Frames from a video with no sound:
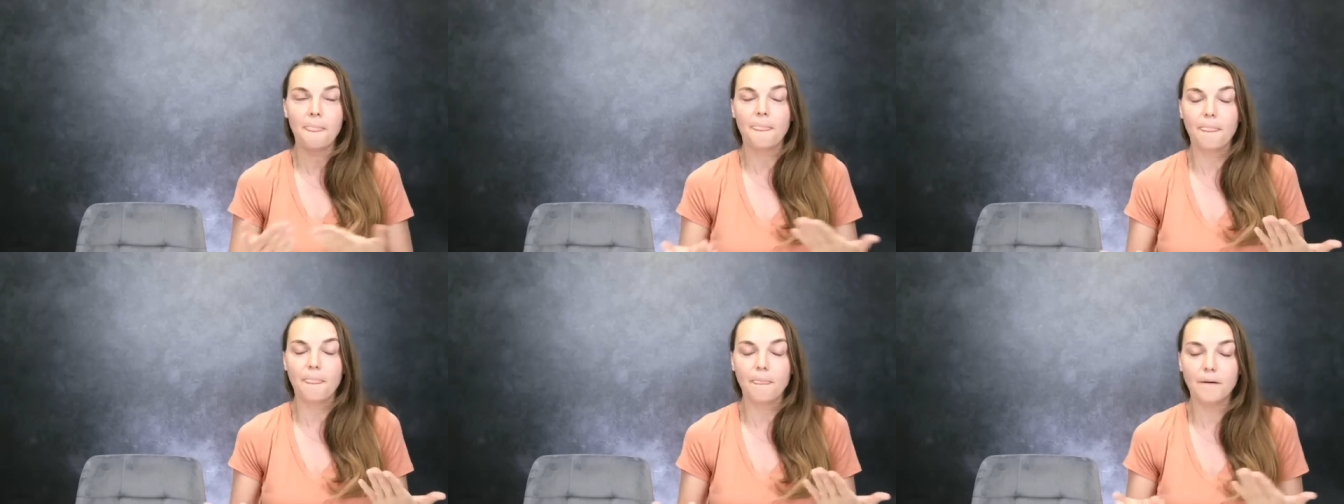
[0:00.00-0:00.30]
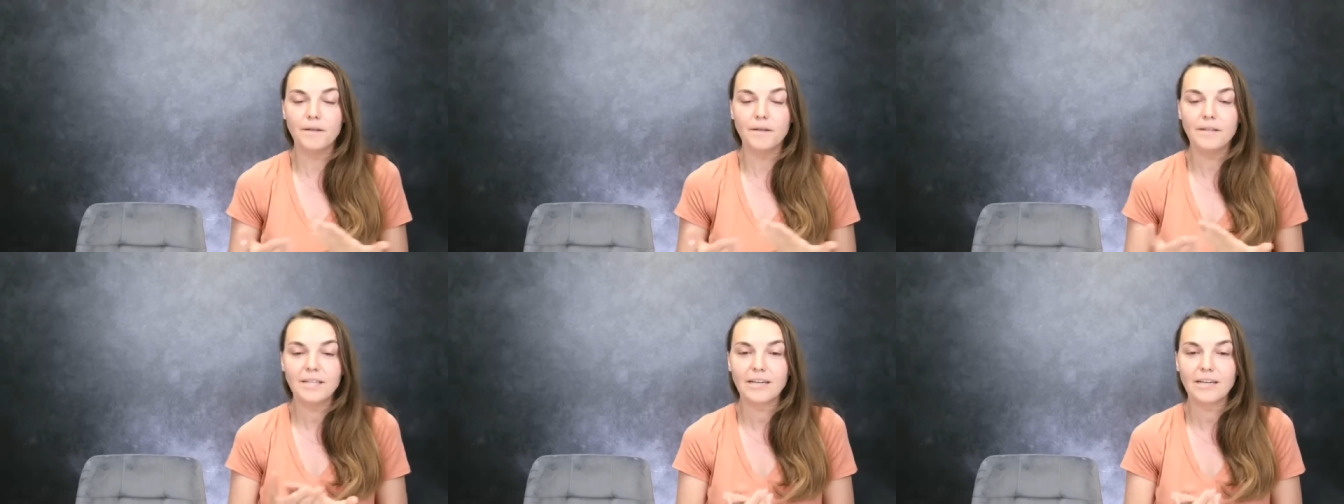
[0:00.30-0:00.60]
No
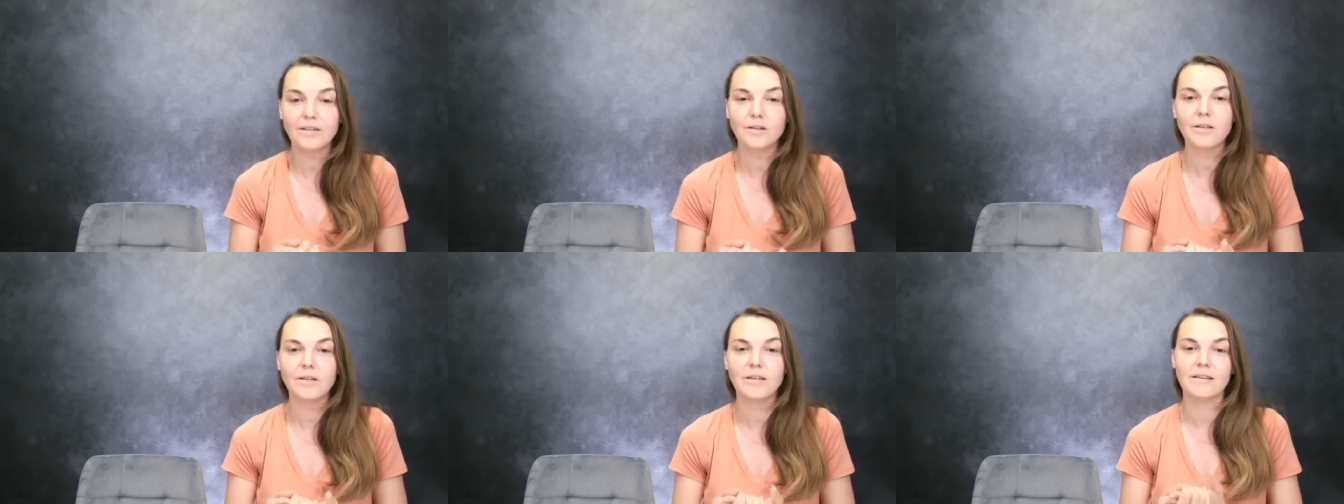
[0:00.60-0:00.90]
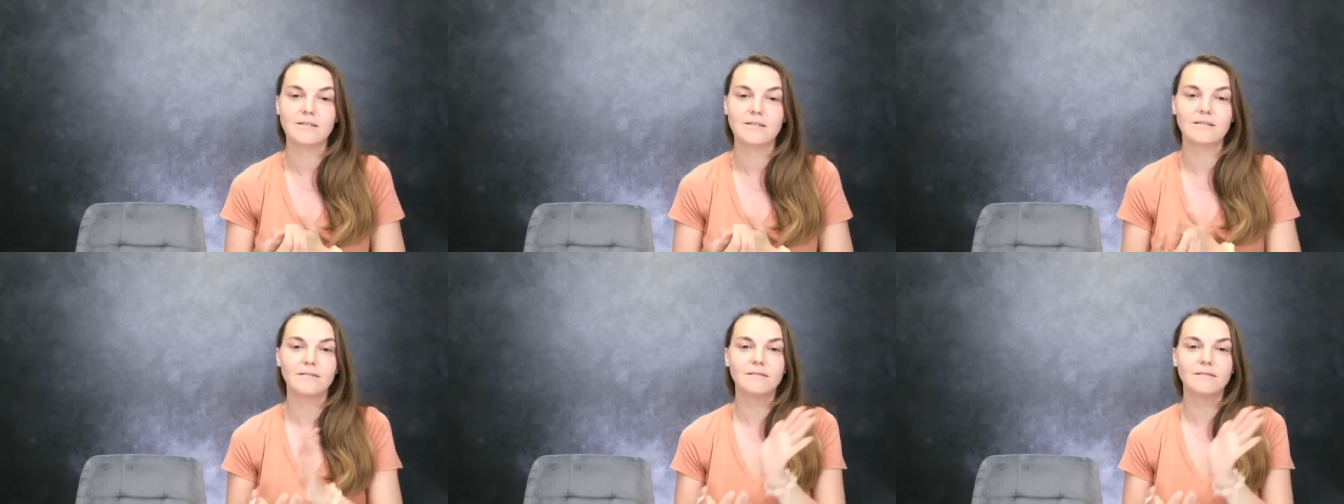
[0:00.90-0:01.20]
i tak to
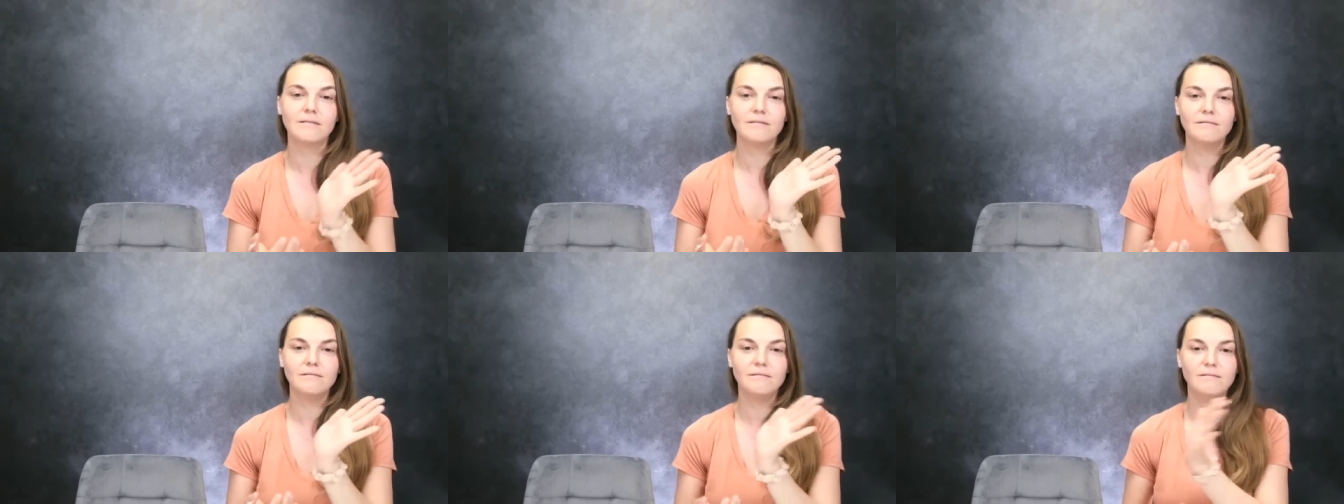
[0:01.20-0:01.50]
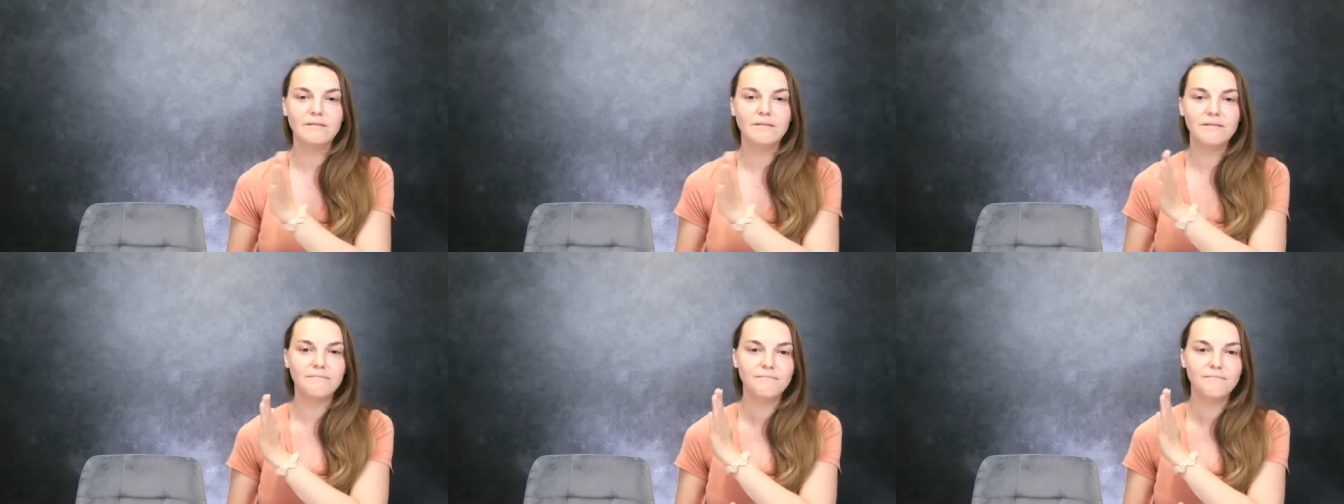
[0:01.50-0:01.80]
jest. Mm,
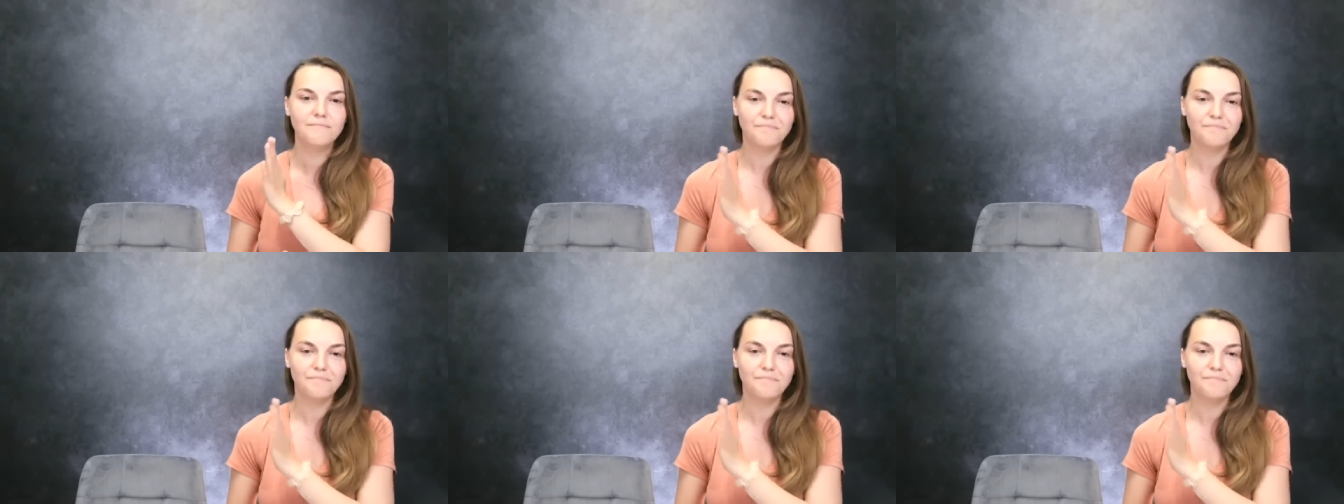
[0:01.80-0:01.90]
mm,